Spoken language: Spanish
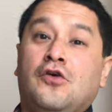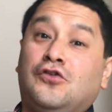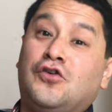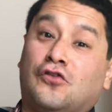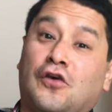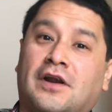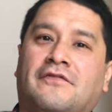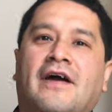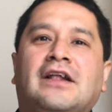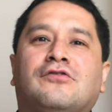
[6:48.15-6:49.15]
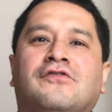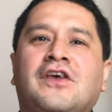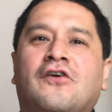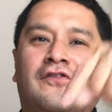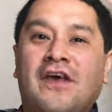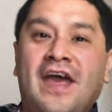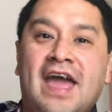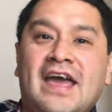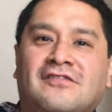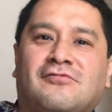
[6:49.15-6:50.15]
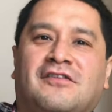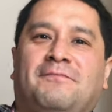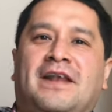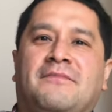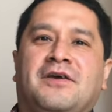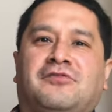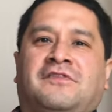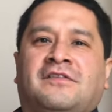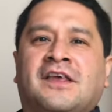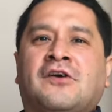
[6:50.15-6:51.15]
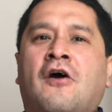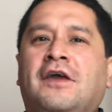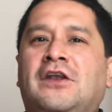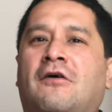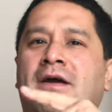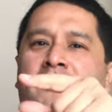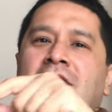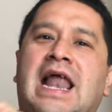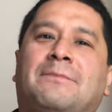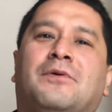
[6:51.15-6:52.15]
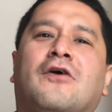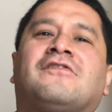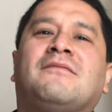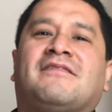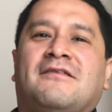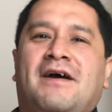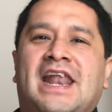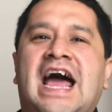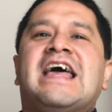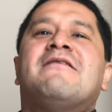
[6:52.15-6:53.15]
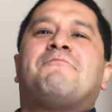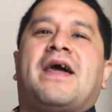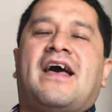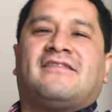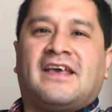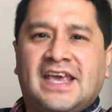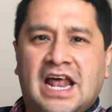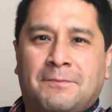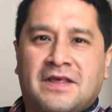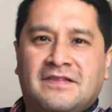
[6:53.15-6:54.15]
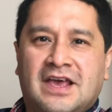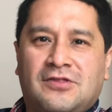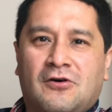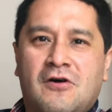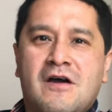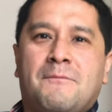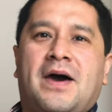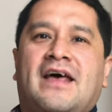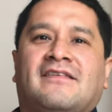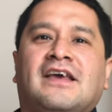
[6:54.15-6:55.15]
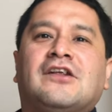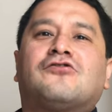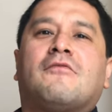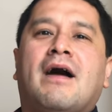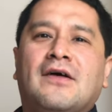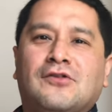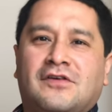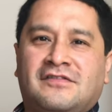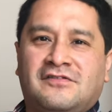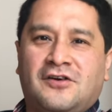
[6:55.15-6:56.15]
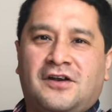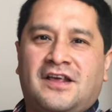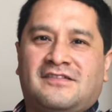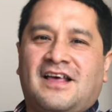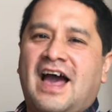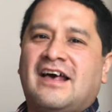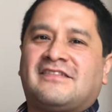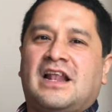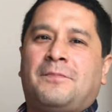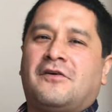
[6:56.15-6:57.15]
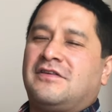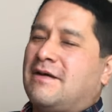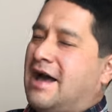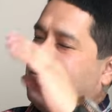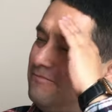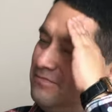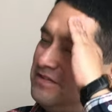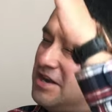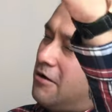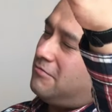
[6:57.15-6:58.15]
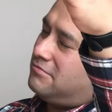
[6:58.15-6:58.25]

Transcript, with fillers: Yo soy Rafael Trucillos, esto es Planeamiento Estratégico y nos vemos la próxima semana para seguir aprendiendo, para seguir tomando decisiones. Hasta la próxima. ¡Chao!